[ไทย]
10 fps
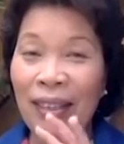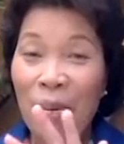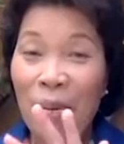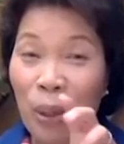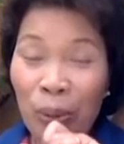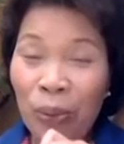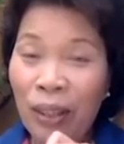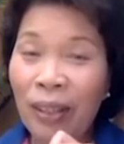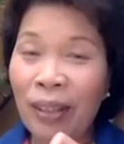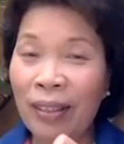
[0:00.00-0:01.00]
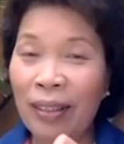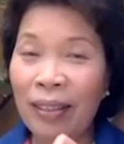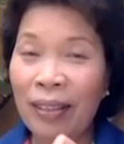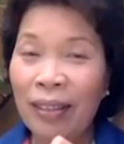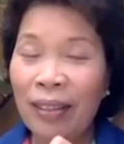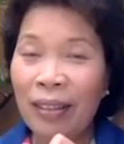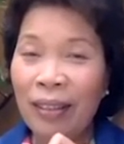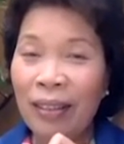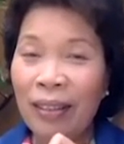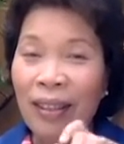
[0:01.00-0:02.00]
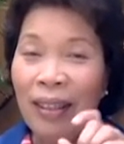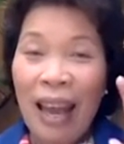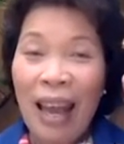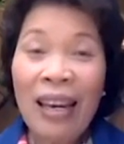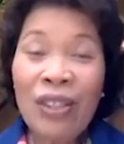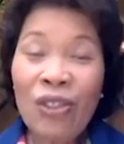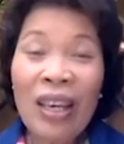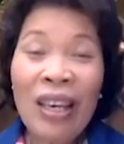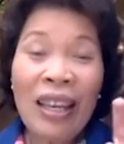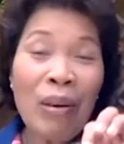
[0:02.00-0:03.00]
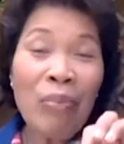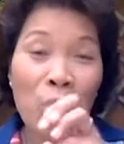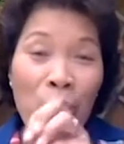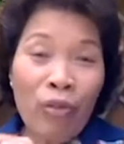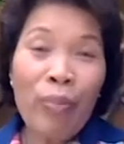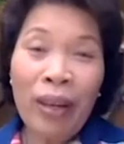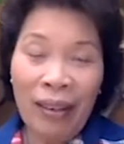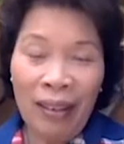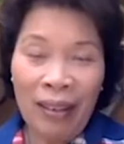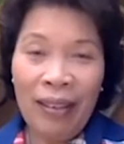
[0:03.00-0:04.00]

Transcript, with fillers: emotion energy in movement